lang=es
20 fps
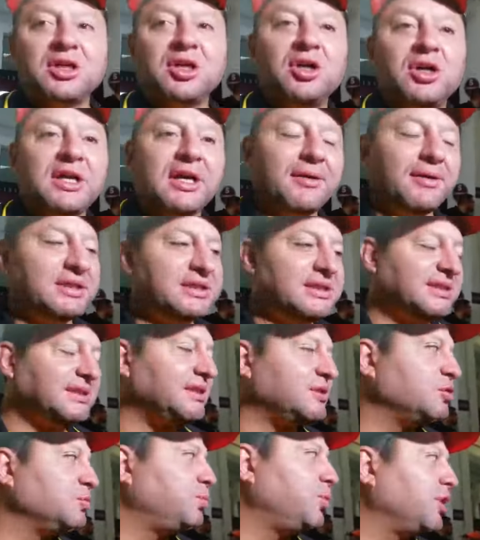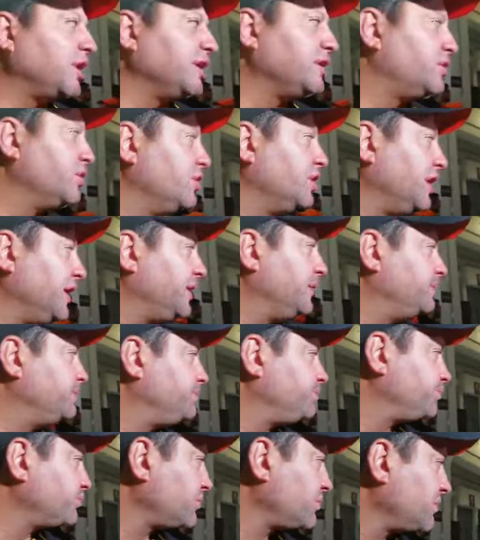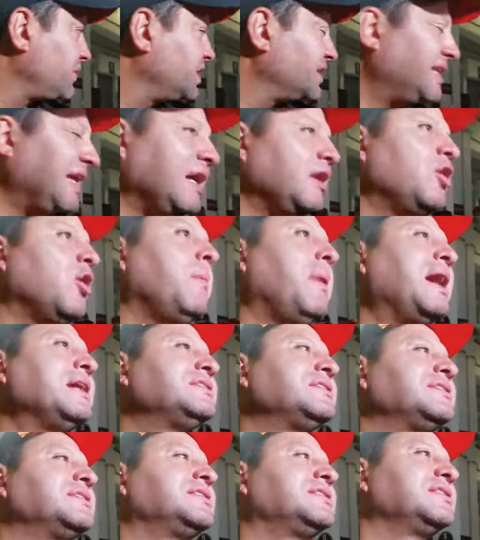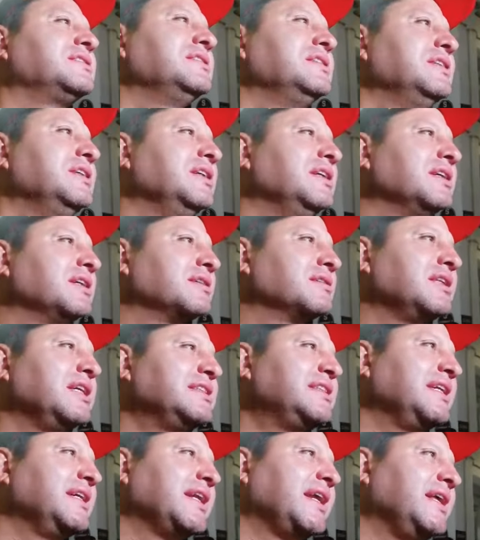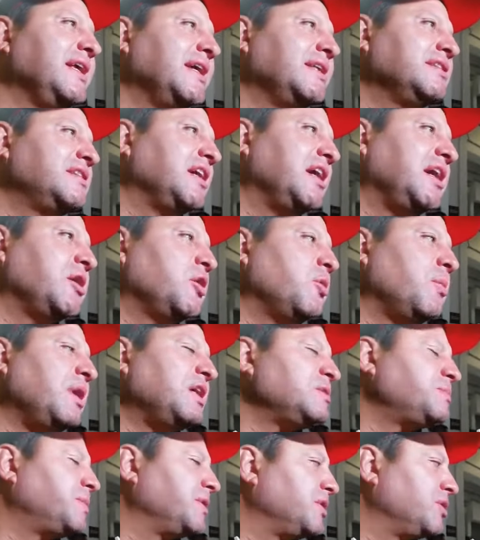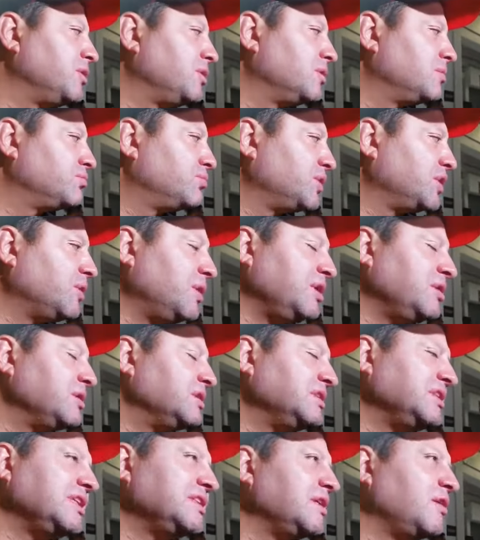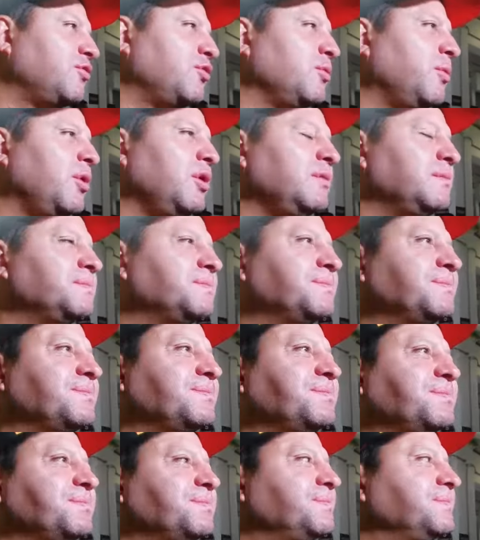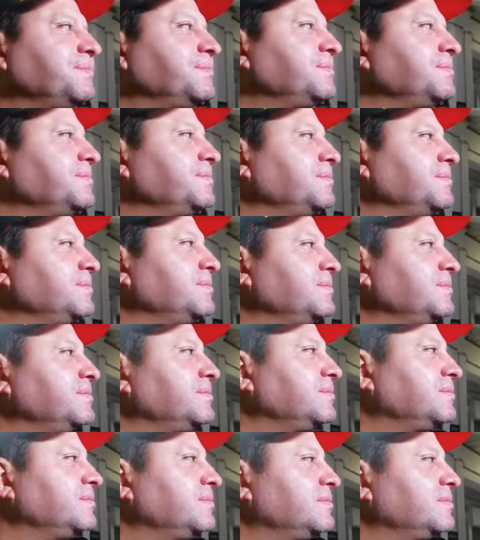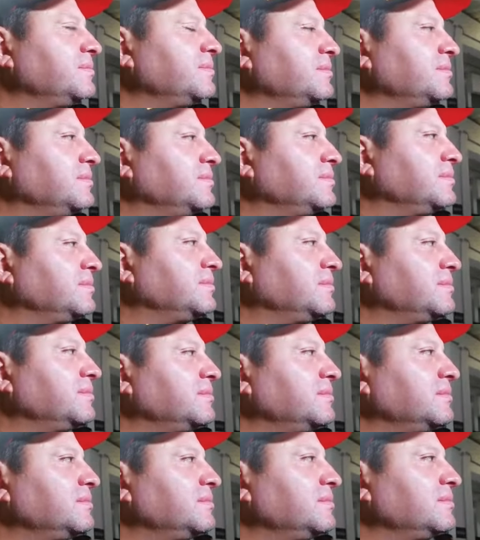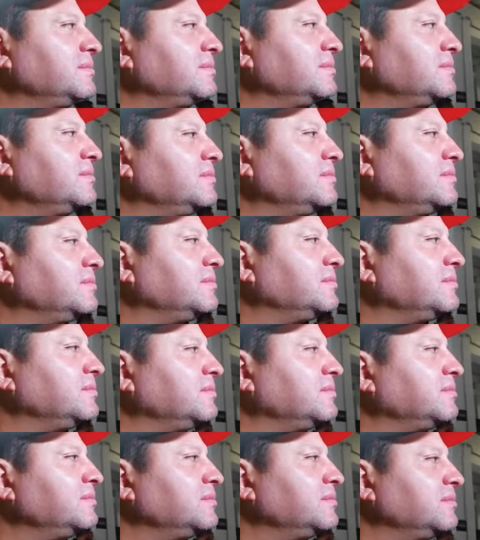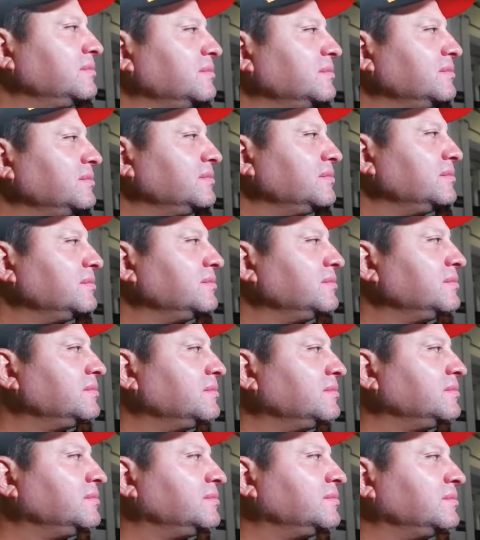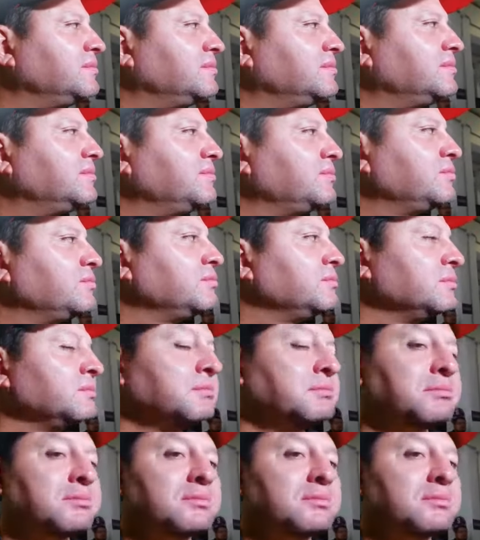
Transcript: creo que a veces es un poquito de, algo más, de ingrediente de algo más, pero, pero bueno, así es el fútbol. ¿Qué sucedió en eso cuando las indicaciones, tal vez cuando fue expulsado Heiner Mora? ¿Qué indicaciones